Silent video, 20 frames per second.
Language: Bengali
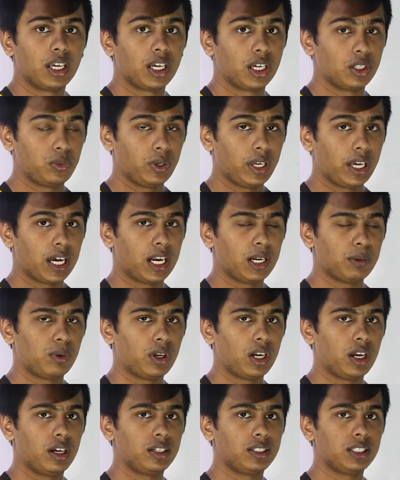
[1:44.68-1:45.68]
কিন্তু এখানে
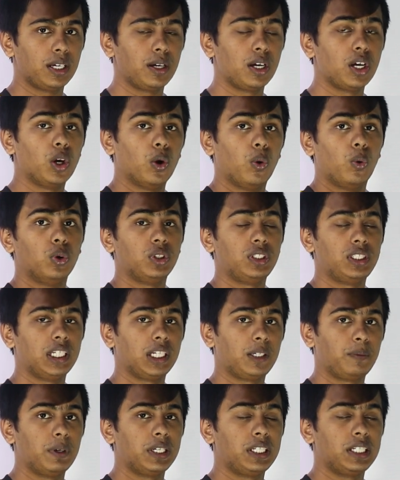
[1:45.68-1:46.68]
বলা হয়েছে
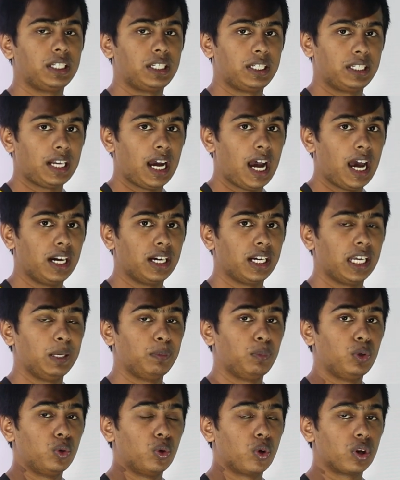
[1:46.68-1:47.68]
ঐচ্ছিক পেশির টান
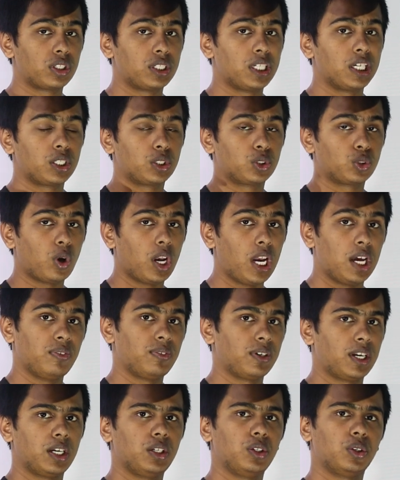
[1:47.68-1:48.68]
এবং ঐচ্ছিক
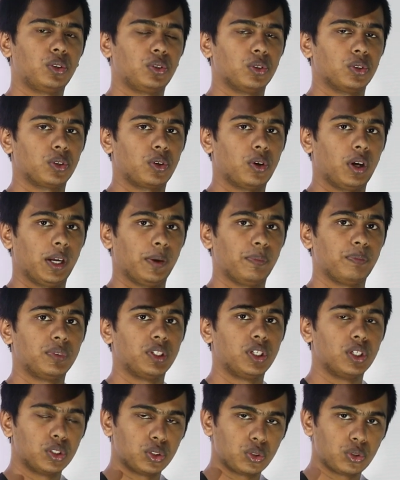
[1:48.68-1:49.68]
চলাফেরা নিয়ন্ত্রণ করে
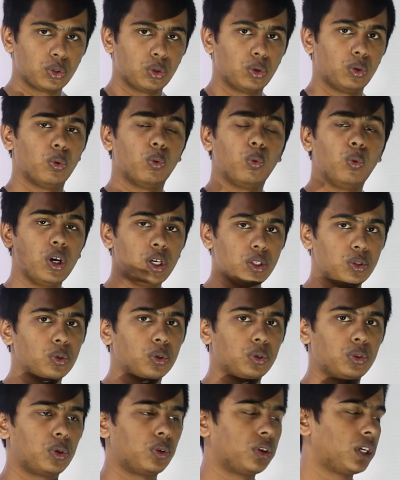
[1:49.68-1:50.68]
সো ওই
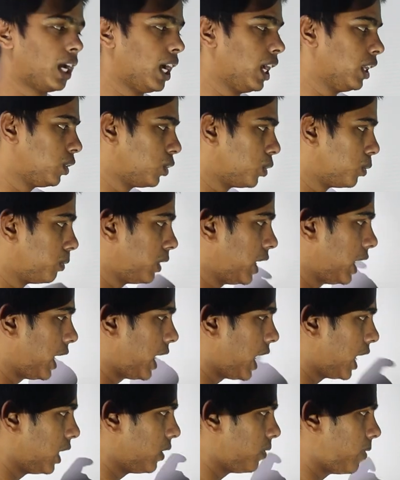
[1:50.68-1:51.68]
তথ্যটা তোমরা
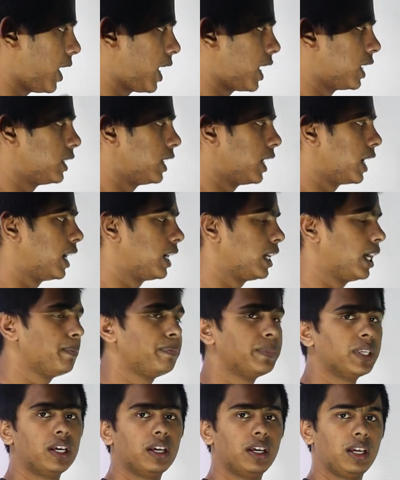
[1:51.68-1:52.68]
এখানে ফাঁকা জায়গাটায়
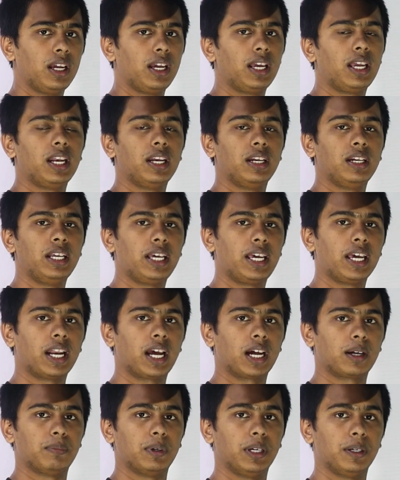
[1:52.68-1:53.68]
লিখে
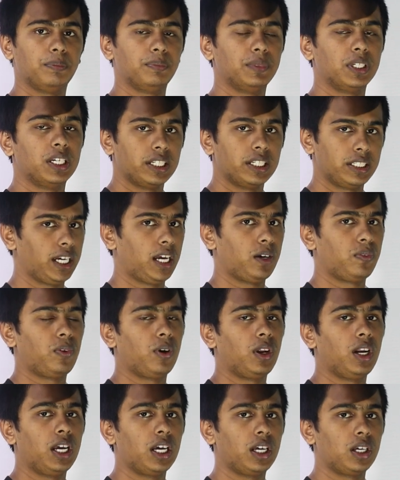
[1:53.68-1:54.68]
রাখবে যার
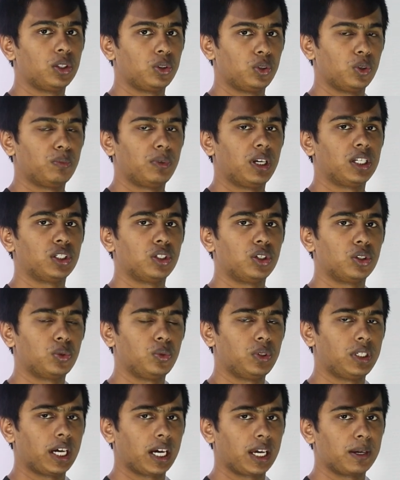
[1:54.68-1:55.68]
ফলে তোমরা যেন
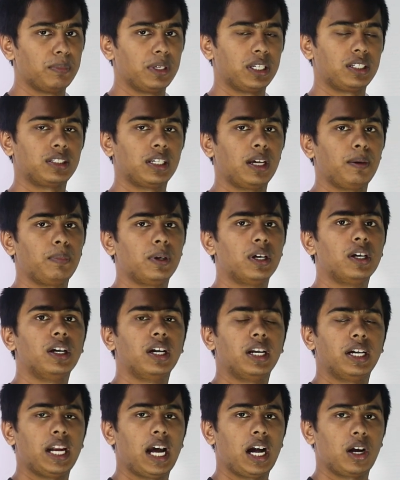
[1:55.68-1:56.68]
দুইটাকে মিক্স আপ
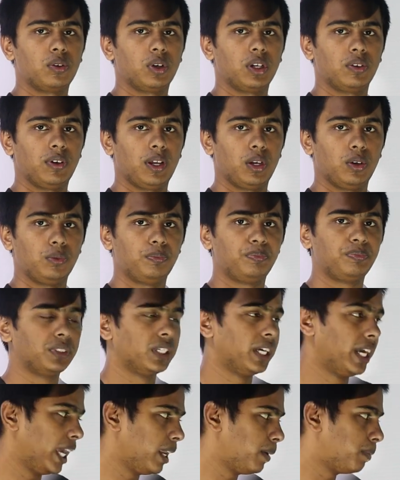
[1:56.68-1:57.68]
না করে ফেলো
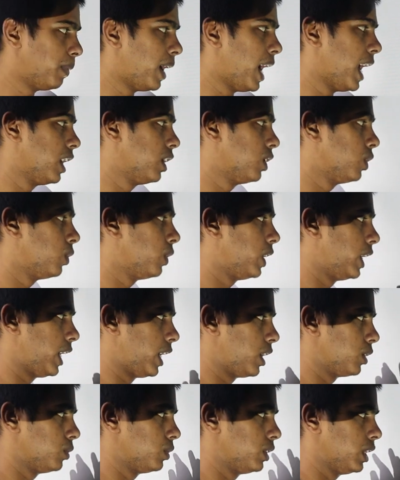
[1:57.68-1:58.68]
এর বাইরেও এটা
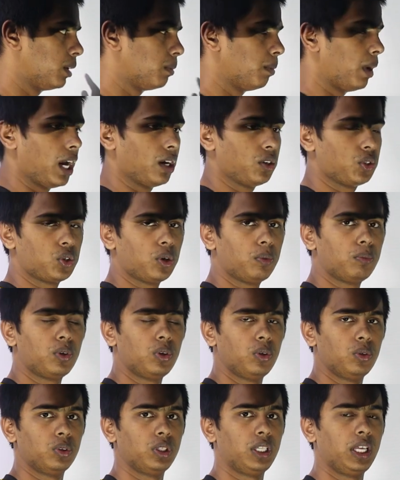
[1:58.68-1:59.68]
কিন্তু দেহের ভারসাম্য
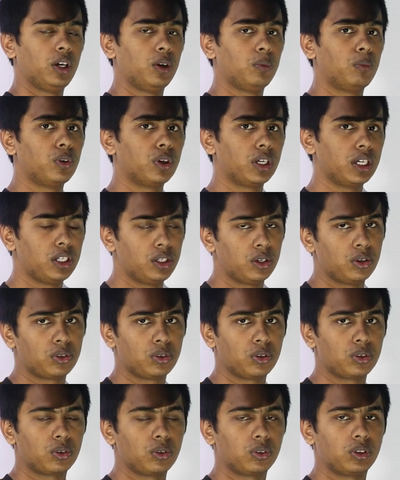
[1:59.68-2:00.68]
ও দেহভঙ্গি
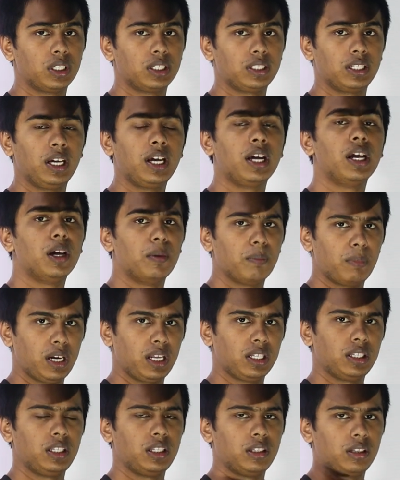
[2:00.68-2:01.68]
নিয়ন্ত্রণ করতেছে
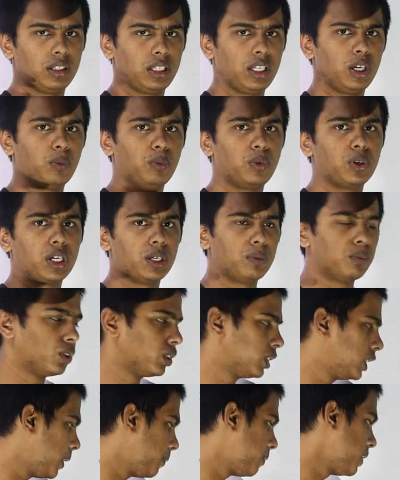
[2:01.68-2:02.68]
মানে দেহভঙ্গির
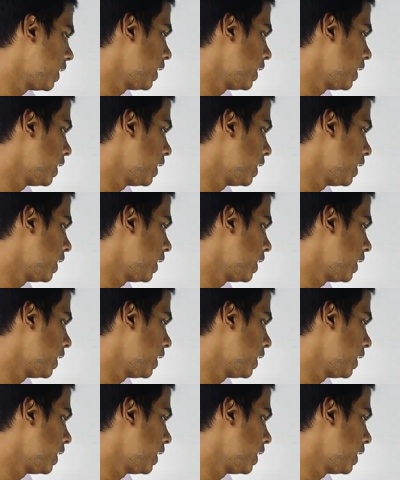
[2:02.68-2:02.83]
মধ্যে